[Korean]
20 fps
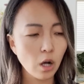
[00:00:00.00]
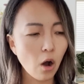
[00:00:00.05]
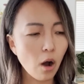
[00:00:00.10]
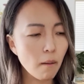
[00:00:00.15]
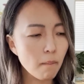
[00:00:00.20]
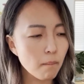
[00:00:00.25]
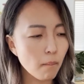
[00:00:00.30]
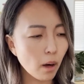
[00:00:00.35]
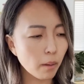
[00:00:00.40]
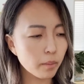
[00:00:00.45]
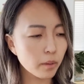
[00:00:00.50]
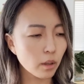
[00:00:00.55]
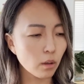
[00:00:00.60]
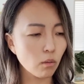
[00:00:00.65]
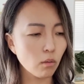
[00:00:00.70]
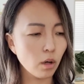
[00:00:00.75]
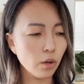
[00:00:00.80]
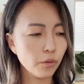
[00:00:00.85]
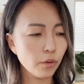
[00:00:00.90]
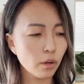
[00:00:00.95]

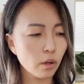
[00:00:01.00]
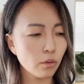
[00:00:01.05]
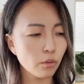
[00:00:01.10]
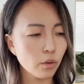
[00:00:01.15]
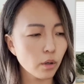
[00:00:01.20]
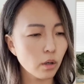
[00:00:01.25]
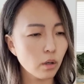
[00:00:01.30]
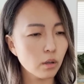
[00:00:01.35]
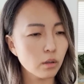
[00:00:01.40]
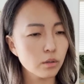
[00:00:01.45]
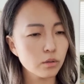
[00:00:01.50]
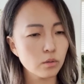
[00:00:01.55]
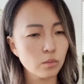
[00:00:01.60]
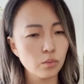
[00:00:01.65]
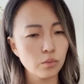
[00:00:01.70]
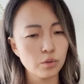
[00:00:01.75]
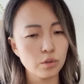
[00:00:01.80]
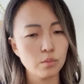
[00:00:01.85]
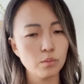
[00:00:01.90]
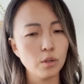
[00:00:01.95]
합마비라고 하더라고요. 그래서
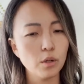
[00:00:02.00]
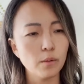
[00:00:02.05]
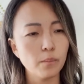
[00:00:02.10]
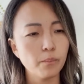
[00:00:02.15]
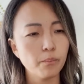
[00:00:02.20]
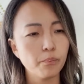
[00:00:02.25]
보시면